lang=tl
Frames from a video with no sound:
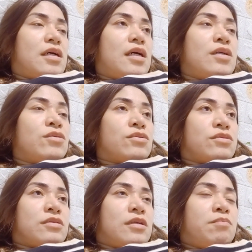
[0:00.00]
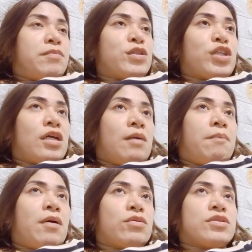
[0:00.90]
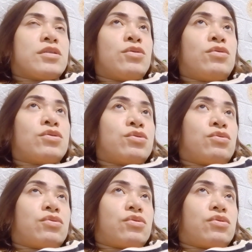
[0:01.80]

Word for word: Ayun, nagpa-check up ako sa doktor.